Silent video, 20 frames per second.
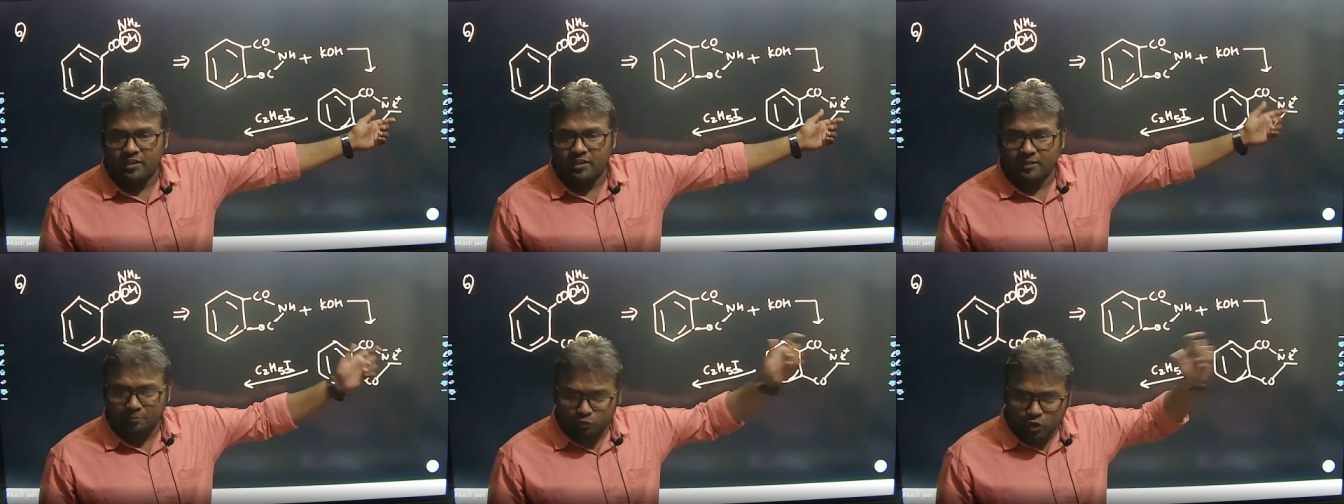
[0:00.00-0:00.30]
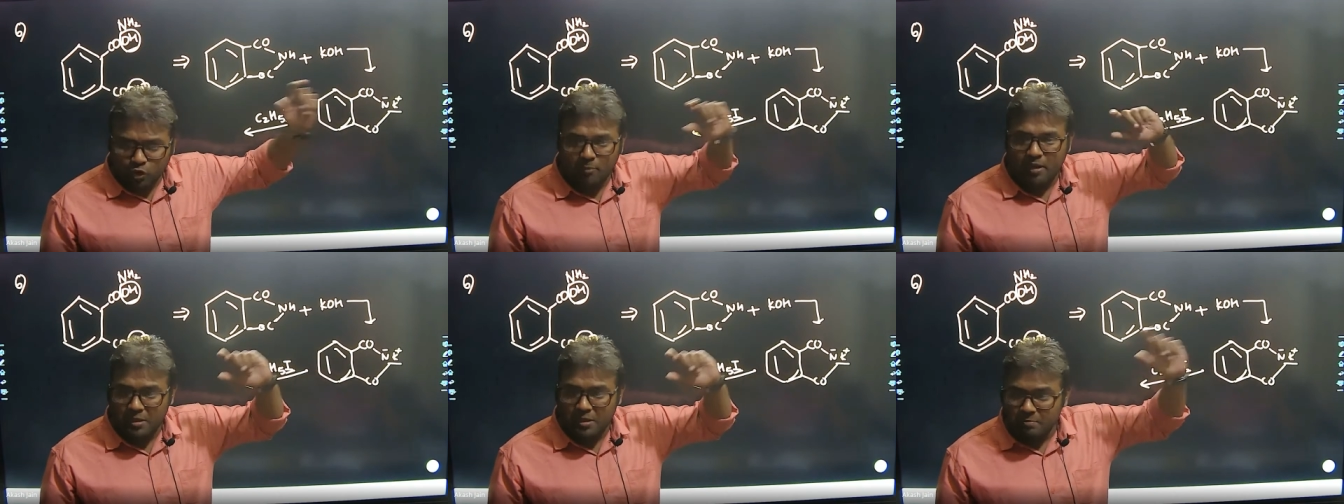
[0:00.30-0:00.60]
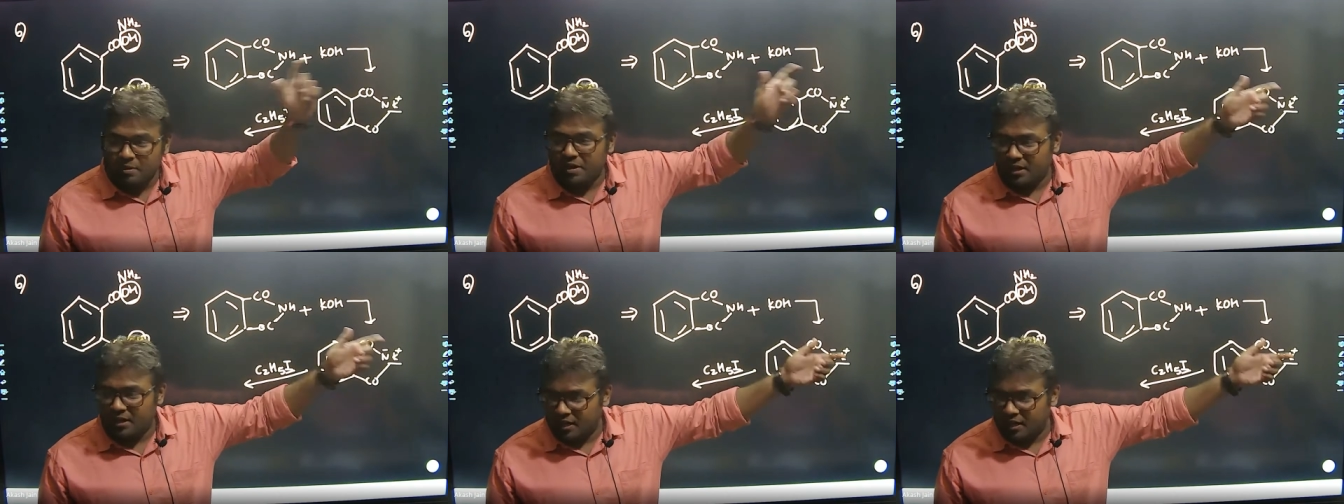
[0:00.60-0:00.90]
तब तो अमाइन
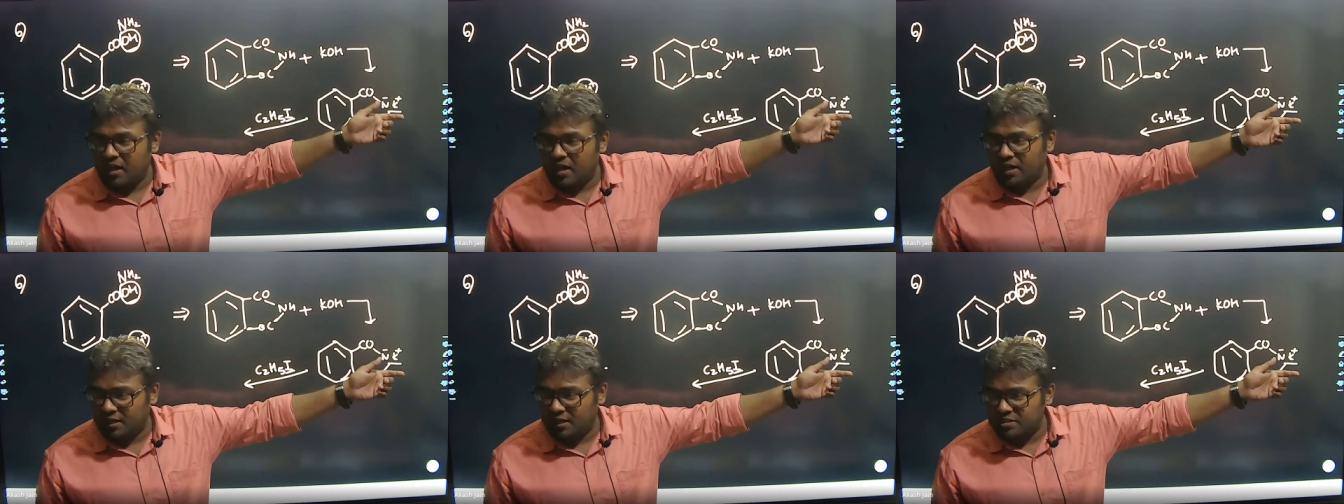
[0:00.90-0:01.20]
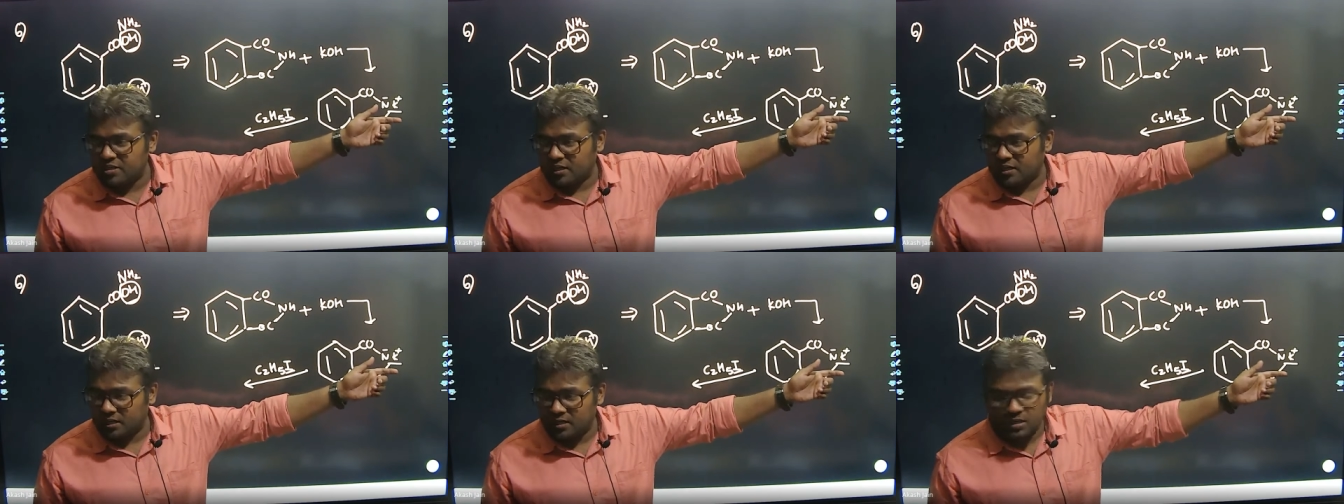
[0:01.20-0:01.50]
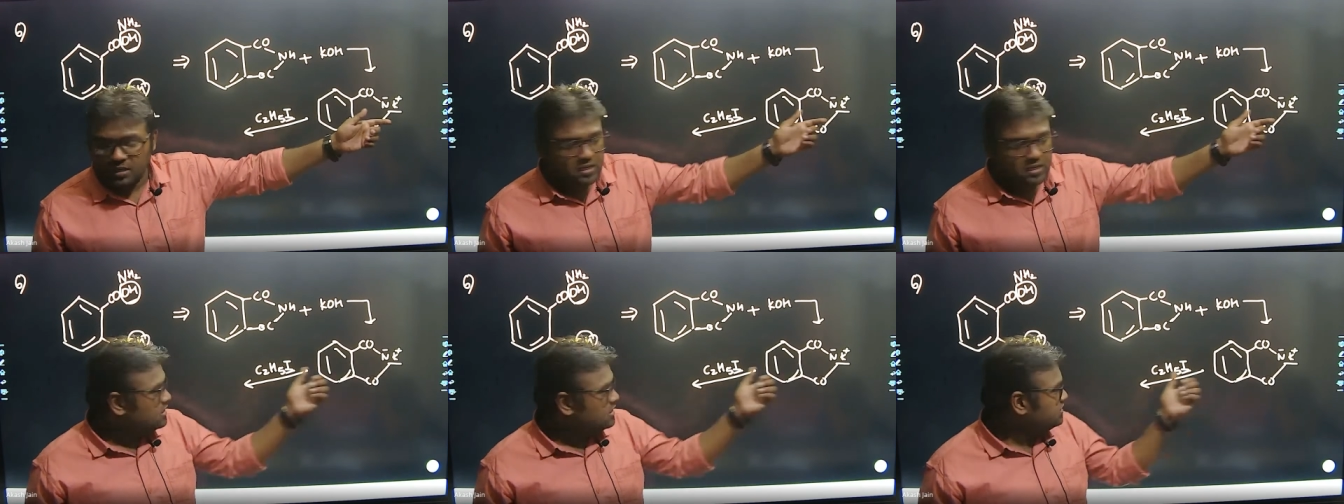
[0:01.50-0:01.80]
बनेगा ना आगे जाके
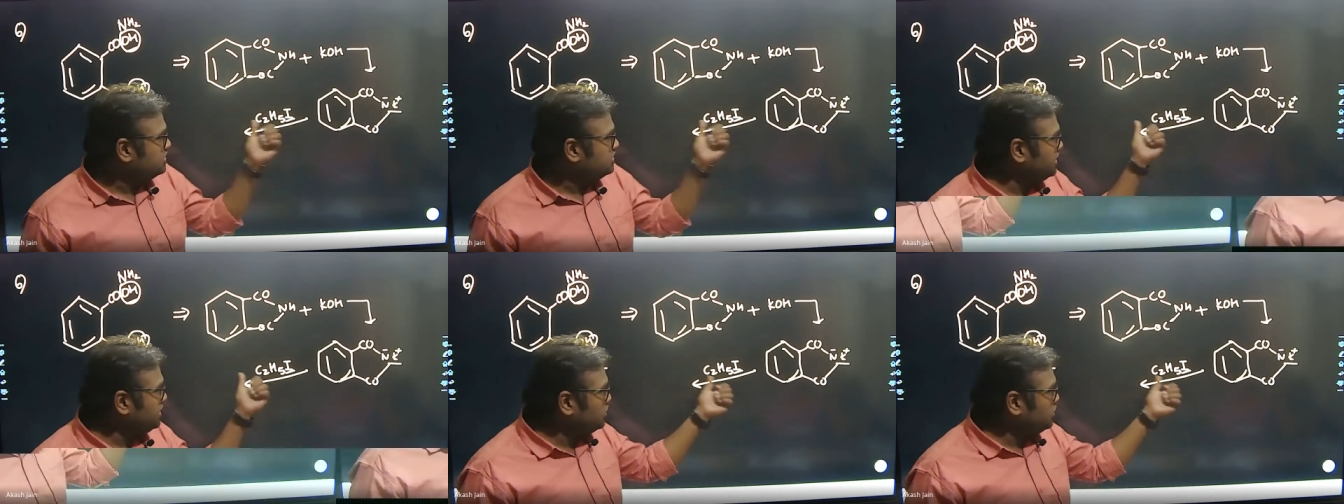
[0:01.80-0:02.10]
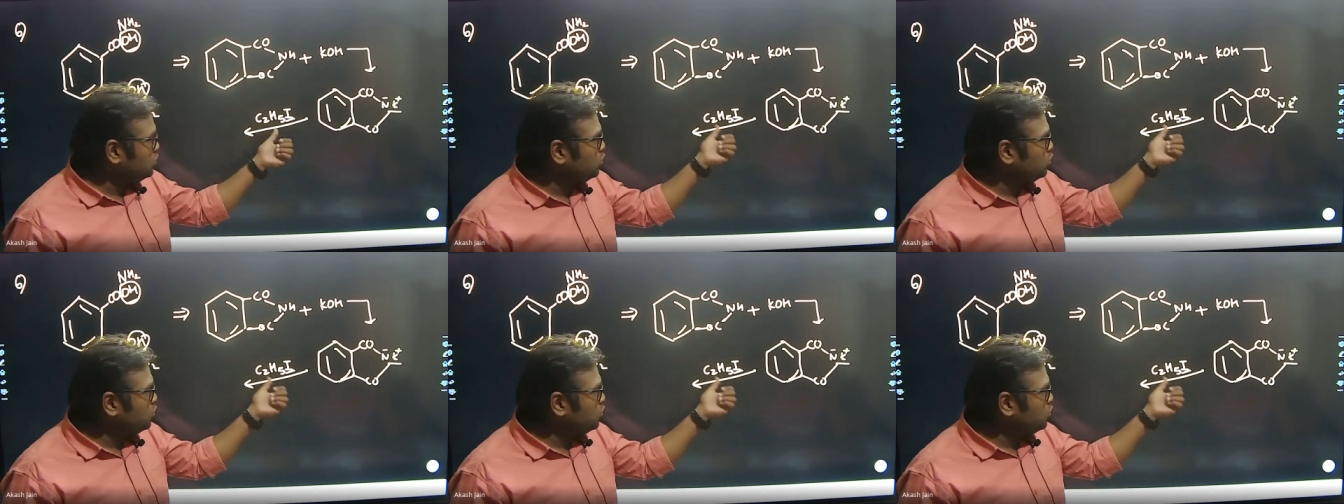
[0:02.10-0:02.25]
सी टू